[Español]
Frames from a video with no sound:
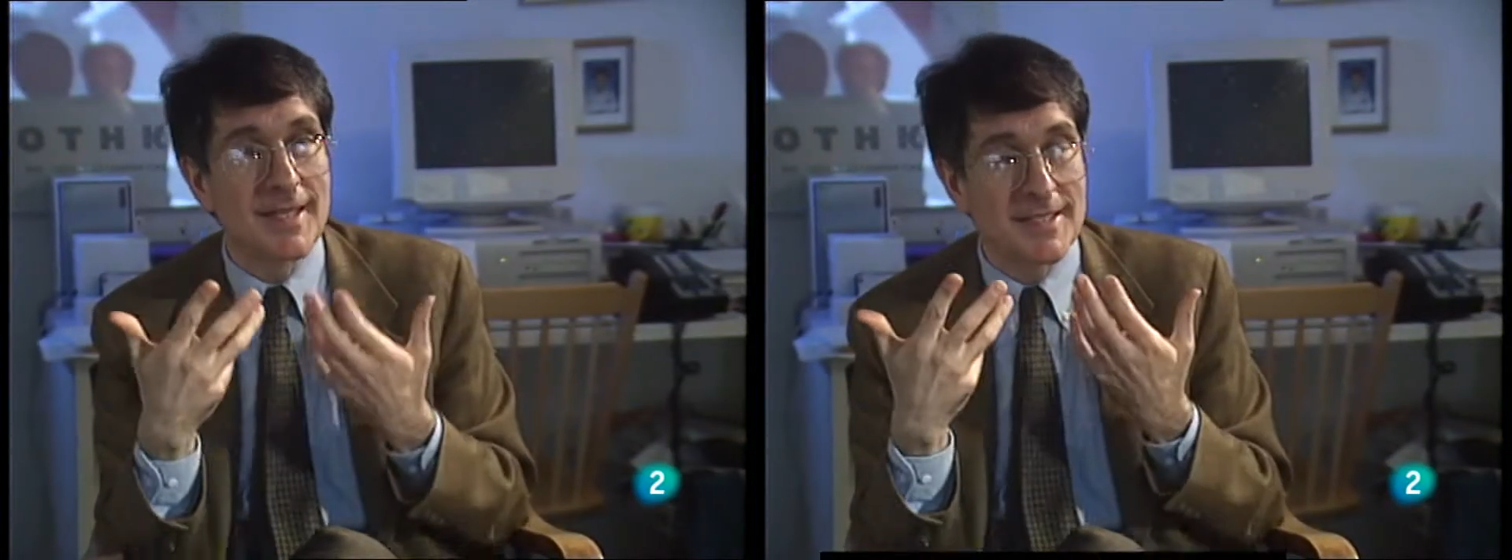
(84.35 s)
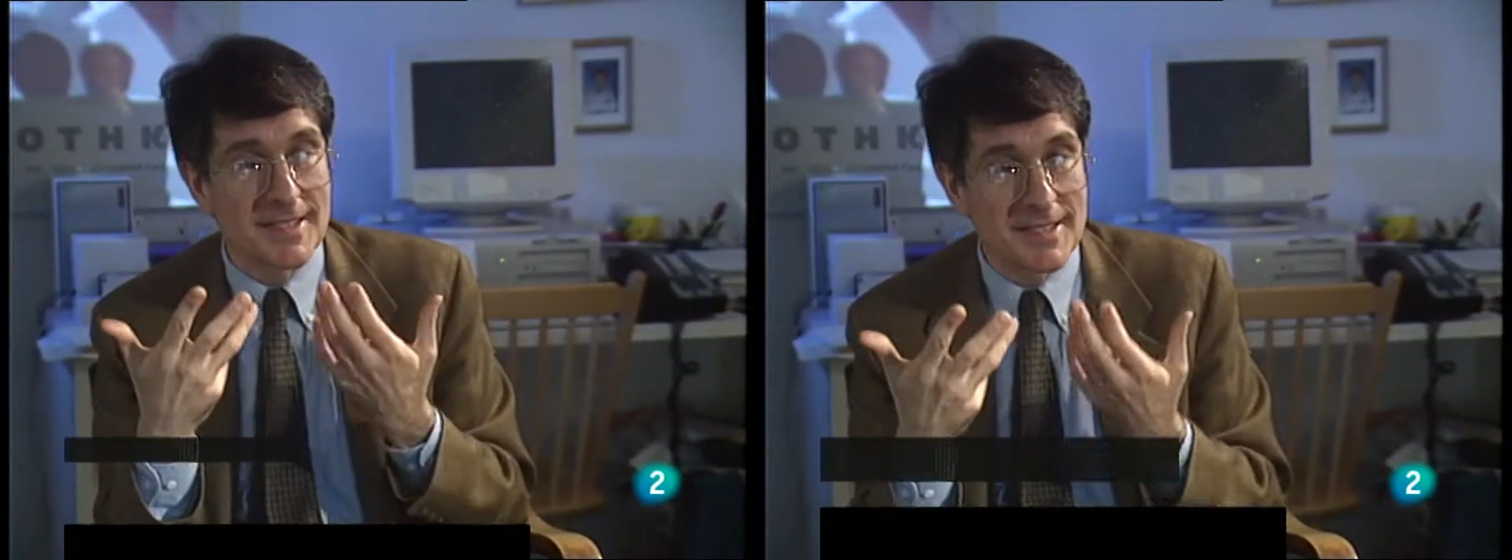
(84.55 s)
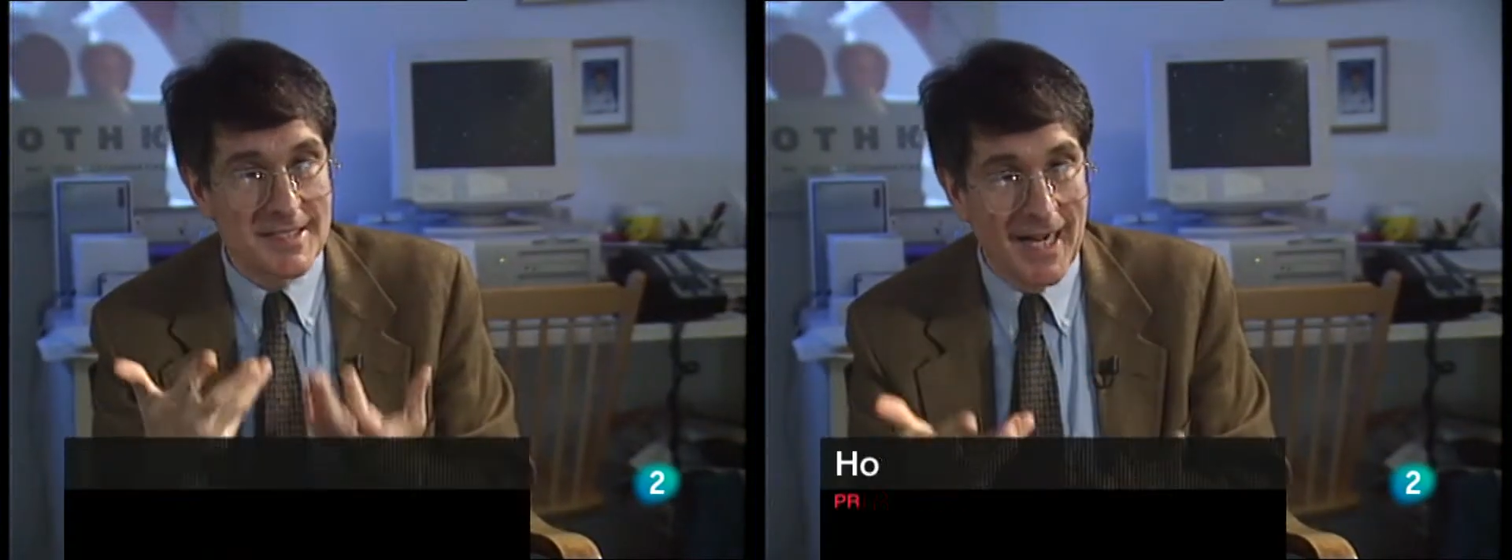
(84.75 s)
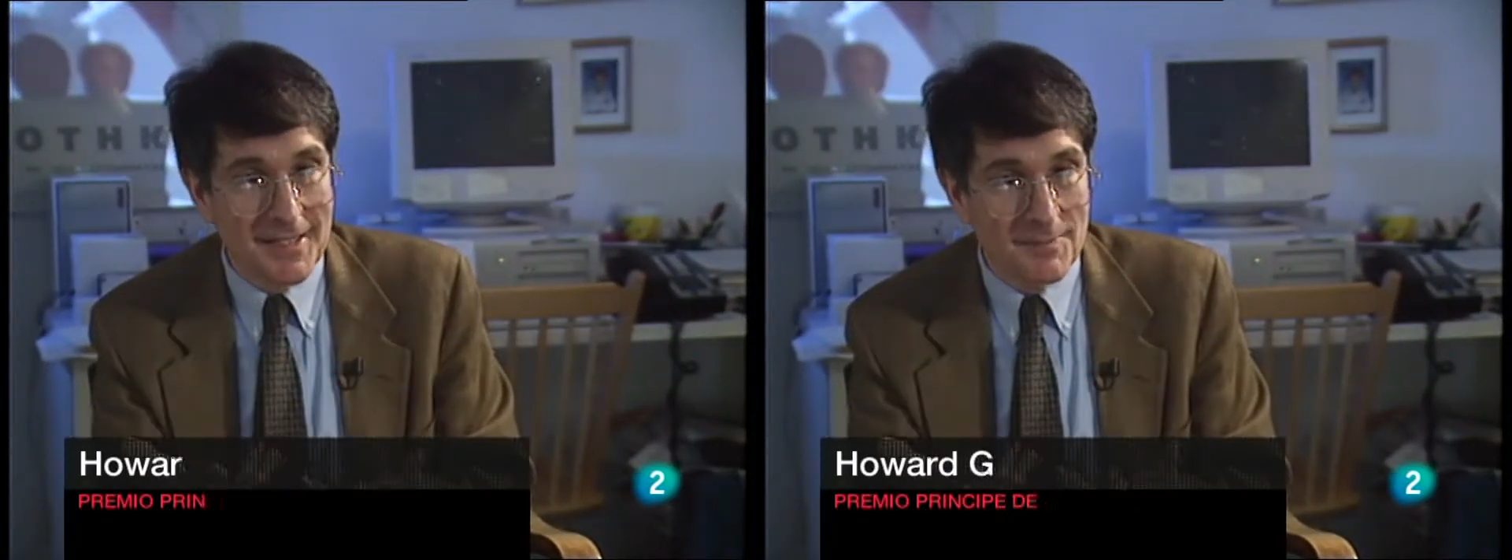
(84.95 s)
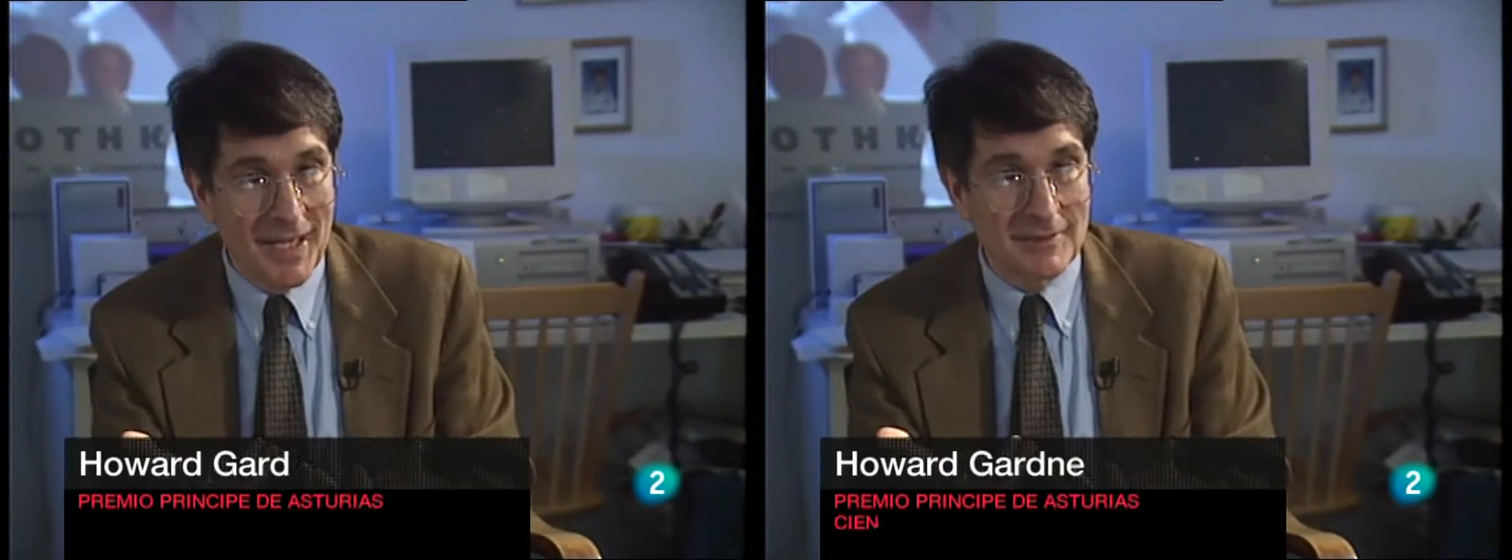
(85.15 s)
lo que pueda
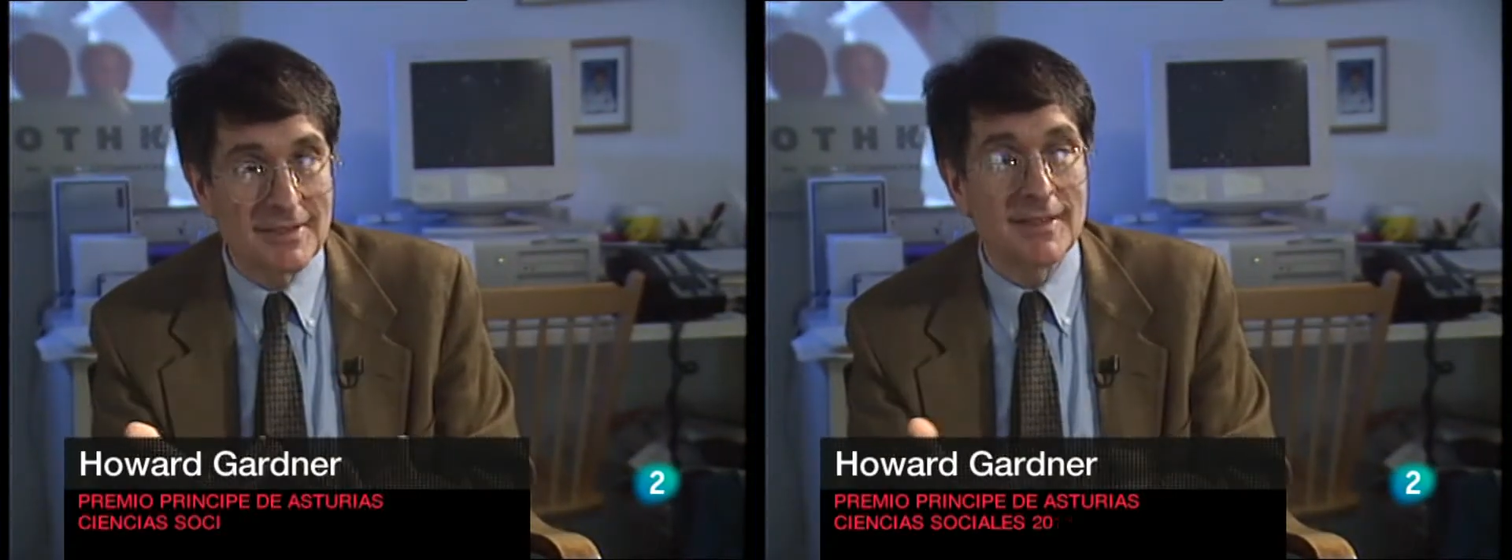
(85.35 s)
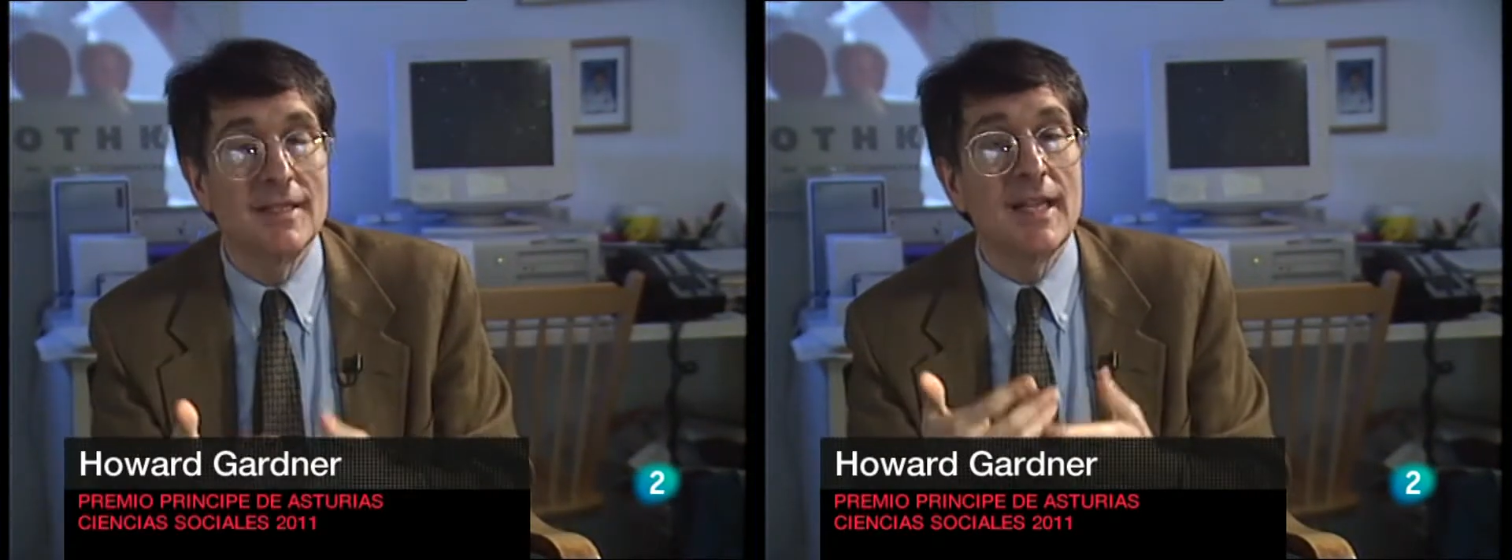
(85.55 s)
mejorar.